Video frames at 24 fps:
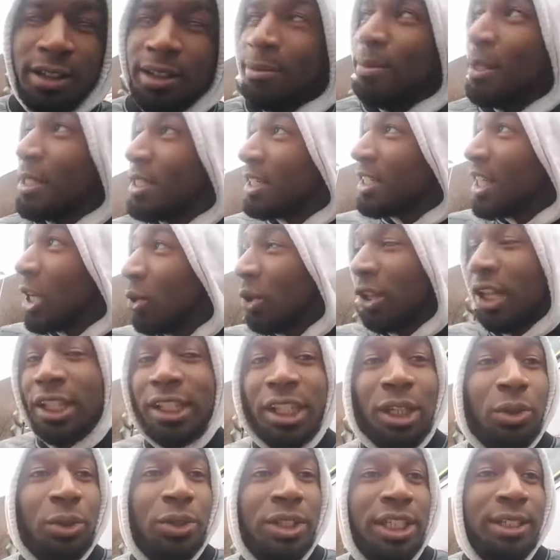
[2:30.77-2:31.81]
Ben, c'est ça qu'on a
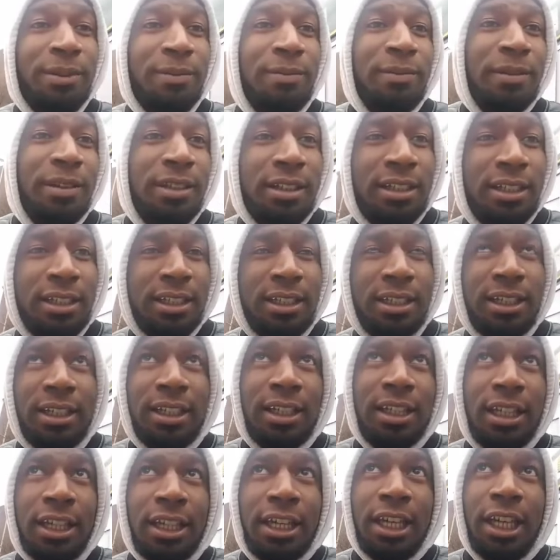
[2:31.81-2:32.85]
dénoncé.
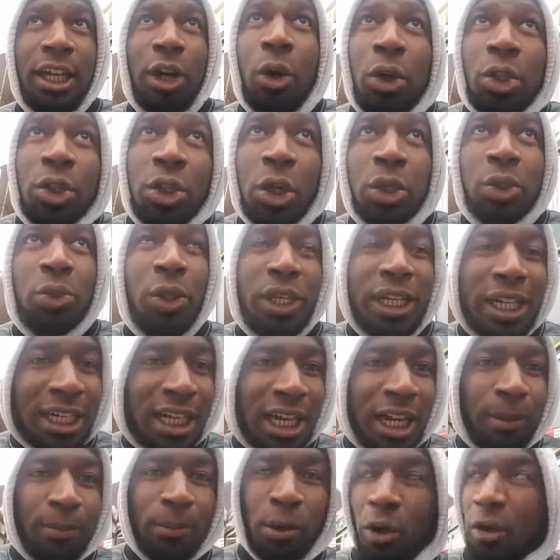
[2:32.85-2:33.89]
Et aujourd'hui,
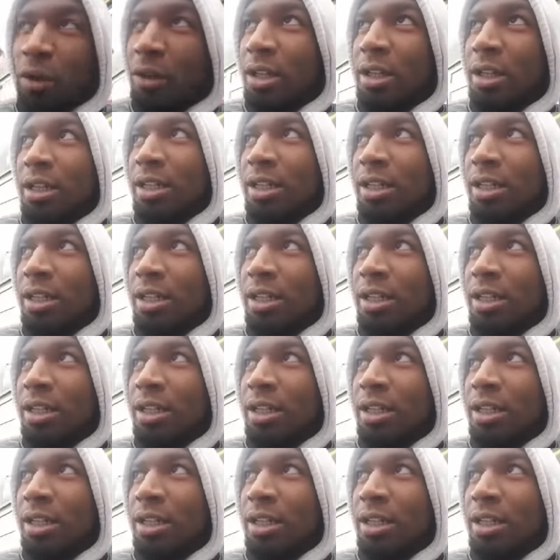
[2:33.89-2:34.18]
clairement,